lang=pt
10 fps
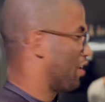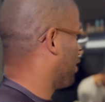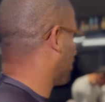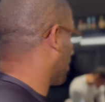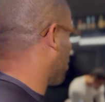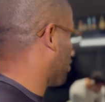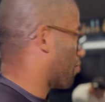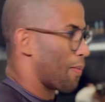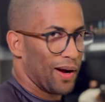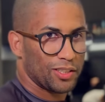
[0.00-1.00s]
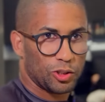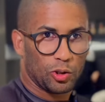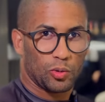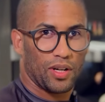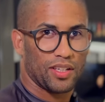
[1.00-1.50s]
Então é uma baita
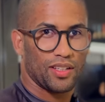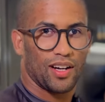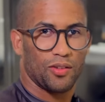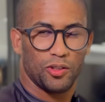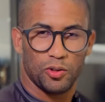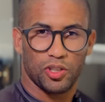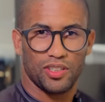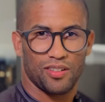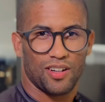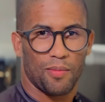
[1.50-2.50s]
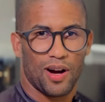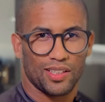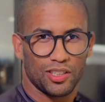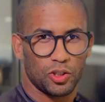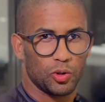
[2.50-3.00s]
estrutura aqui na, no Rio de Janeiro, na Barra
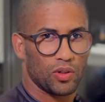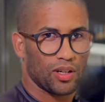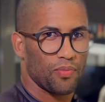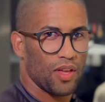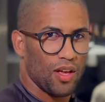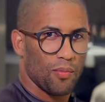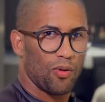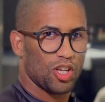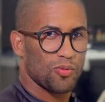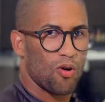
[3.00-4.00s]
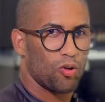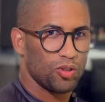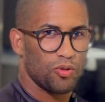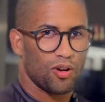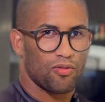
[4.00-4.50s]
da Tijuca, próximo ao
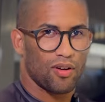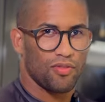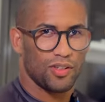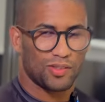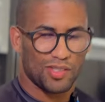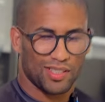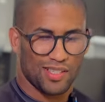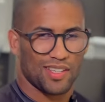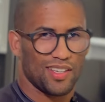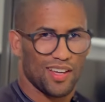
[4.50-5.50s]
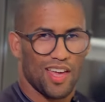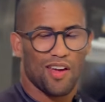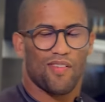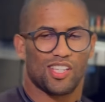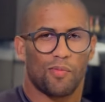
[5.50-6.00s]
condomínio Alphaville. Tenho certeza que
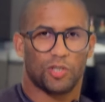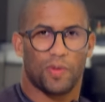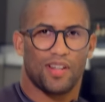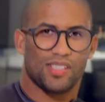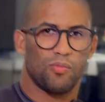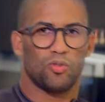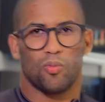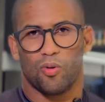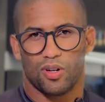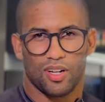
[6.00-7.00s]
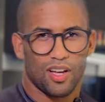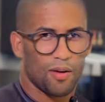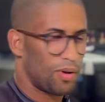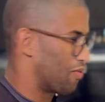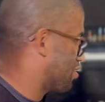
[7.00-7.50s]
vai ser uma experiência muito boa
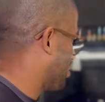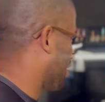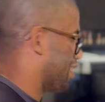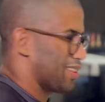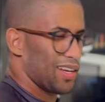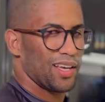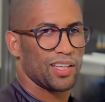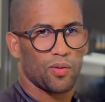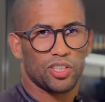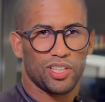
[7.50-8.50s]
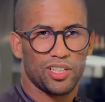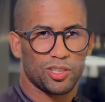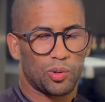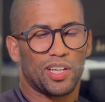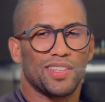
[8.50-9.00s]
para você estar aqui com a gente.
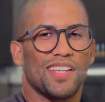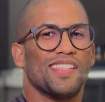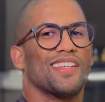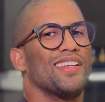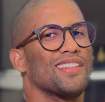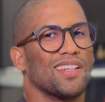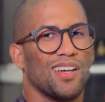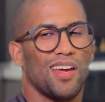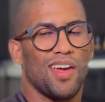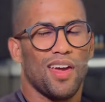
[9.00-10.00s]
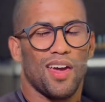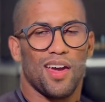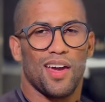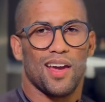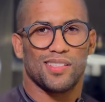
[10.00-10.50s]
Estou aqui terça e quinta,
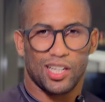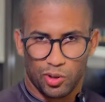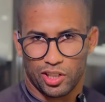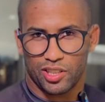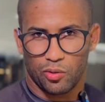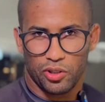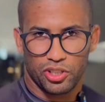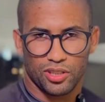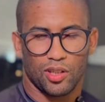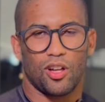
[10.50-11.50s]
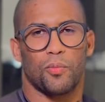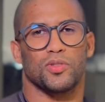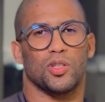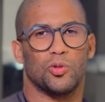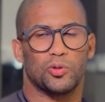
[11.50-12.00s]
é, 7 horas da noite, dando aula para os
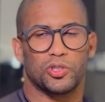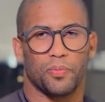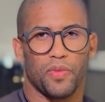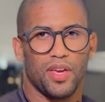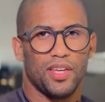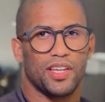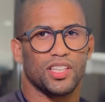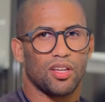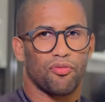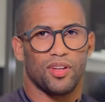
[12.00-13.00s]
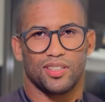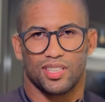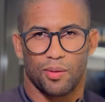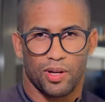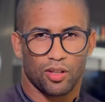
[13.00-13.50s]
adultos, e quinta-feira,
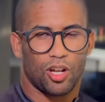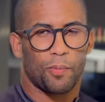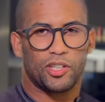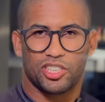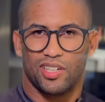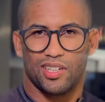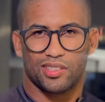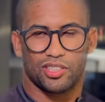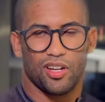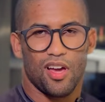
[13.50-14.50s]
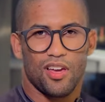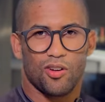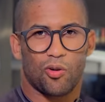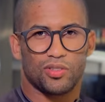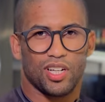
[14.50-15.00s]
5 e meia, dando aula para as crianças. E
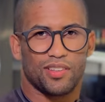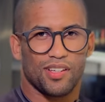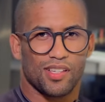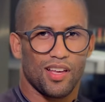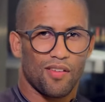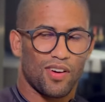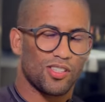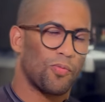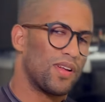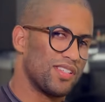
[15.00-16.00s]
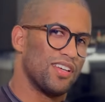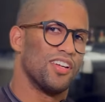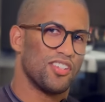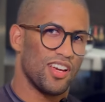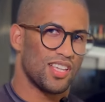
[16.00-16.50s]
com certeza vai ser um prazer
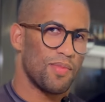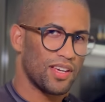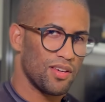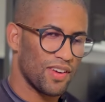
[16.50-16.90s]
te receber aqui.